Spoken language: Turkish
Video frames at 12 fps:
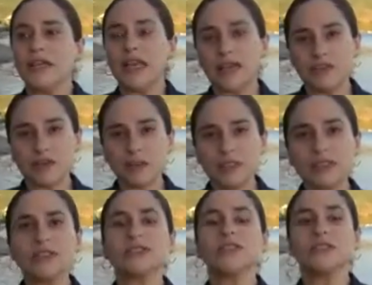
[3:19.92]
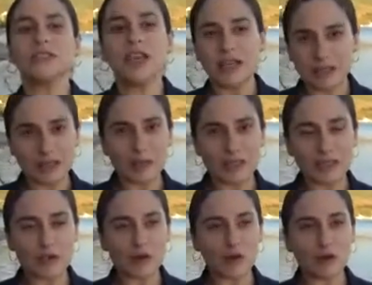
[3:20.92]
keyifli bir sahil
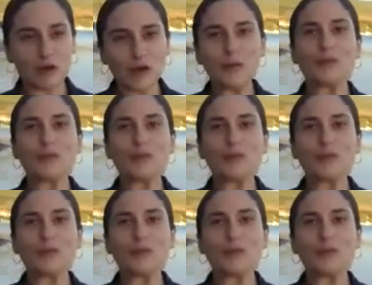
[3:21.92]
temizliği oldu.